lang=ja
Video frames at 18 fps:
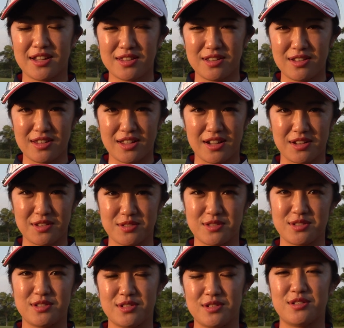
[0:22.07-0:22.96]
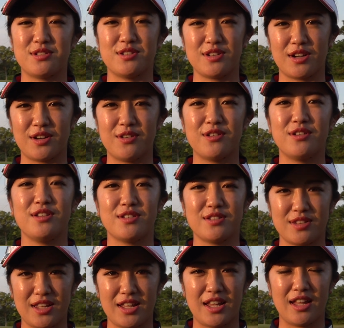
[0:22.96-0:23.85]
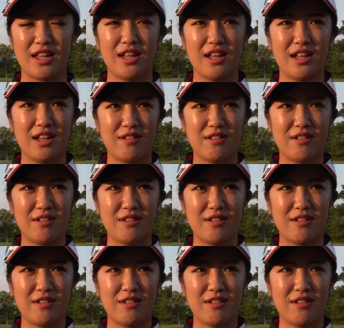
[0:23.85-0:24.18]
ヤード以内が残るホールが多いので、